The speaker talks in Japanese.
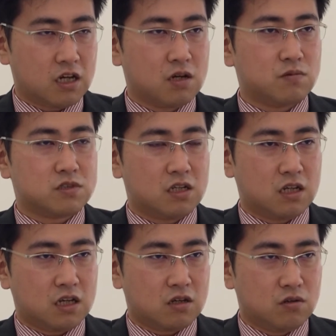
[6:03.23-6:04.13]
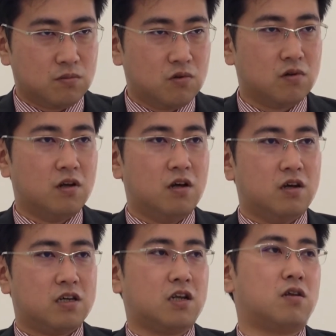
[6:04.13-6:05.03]
いかもしれないけども
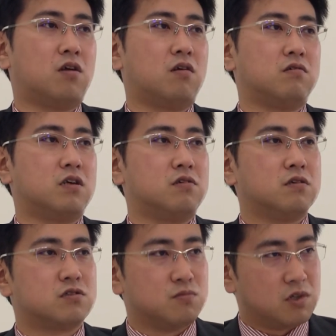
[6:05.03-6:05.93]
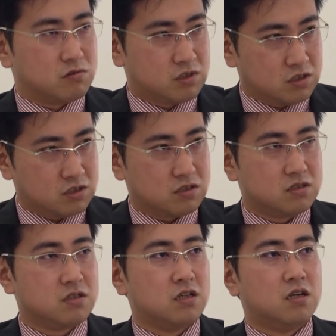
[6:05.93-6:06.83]
屋根のある家には住めるし
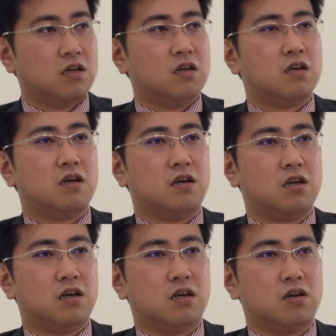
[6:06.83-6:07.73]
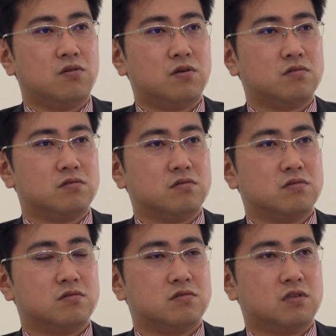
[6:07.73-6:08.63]
えいわゆる
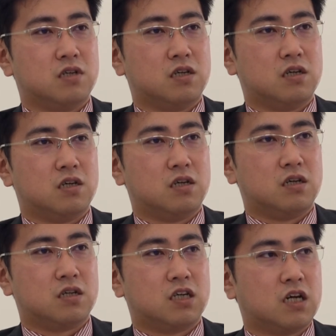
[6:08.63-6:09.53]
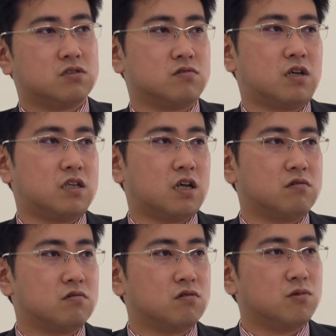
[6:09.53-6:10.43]
え飢餓状態になる
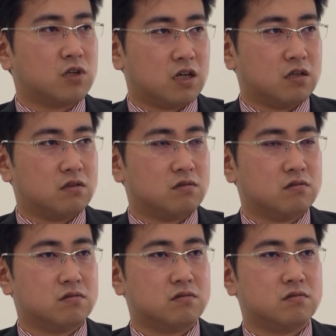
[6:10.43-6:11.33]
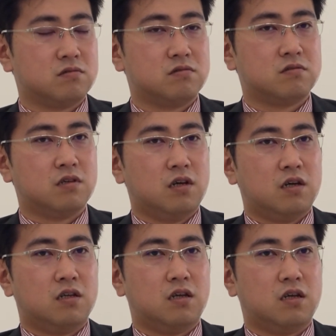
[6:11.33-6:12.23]
こともない。
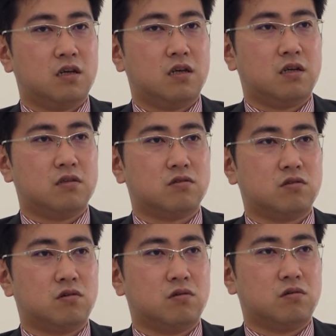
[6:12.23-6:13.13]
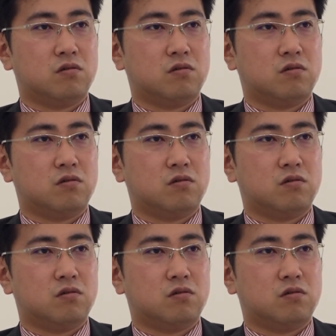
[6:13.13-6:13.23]
でその